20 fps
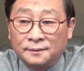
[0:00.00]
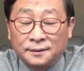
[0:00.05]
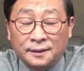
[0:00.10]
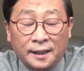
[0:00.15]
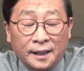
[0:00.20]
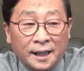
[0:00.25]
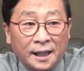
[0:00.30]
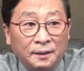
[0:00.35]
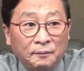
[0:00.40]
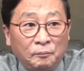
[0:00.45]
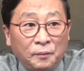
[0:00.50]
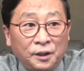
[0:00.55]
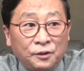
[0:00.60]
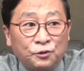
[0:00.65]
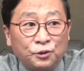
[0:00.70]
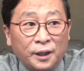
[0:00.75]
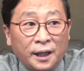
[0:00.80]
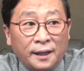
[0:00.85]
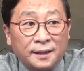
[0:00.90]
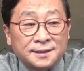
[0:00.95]

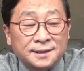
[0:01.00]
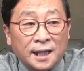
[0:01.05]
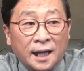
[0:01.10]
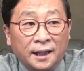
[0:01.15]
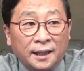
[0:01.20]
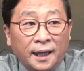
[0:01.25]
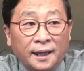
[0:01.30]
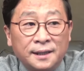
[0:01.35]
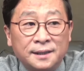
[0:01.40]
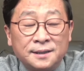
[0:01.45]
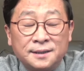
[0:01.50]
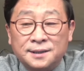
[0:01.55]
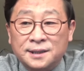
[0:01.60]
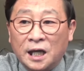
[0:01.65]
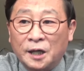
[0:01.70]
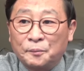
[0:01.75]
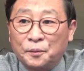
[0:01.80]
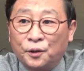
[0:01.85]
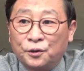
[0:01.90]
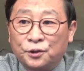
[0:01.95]
대한민국의 장애인
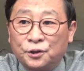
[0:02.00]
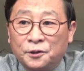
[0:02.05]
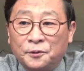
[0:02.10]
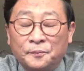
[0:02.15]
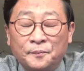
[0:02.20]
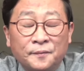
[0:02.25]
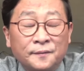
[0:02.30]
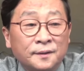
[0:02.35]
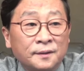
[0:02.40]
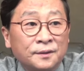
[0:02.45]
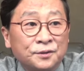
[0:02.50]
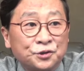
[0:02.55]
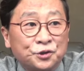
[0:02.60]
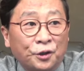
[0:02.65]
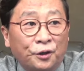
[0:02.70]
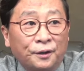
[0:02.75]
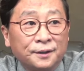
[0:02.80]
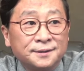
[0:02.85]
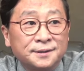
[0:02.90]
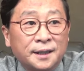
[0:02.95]
차별을
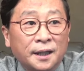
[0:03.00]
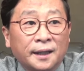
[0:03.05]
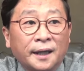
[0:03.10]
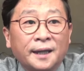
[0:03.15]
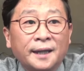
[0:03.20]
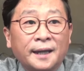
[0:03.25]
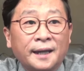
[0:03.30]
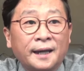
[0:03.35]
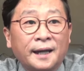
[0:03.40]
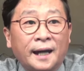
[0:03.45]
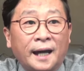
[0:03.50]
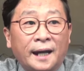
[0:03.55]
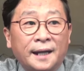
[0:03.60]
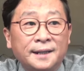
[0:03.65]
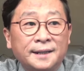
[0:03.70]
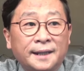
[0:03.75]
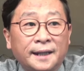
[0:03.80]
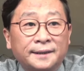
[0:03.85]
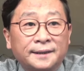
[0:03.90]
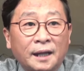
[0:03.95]
전 세계에
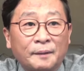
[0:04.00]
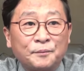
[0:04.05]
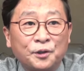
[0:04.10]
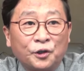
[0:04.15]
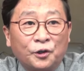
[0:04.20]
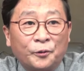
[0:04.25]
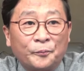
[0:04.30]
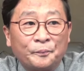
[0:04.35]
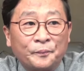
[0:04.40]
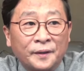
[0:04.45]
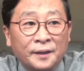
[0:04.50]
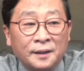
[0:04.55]
알리겠다며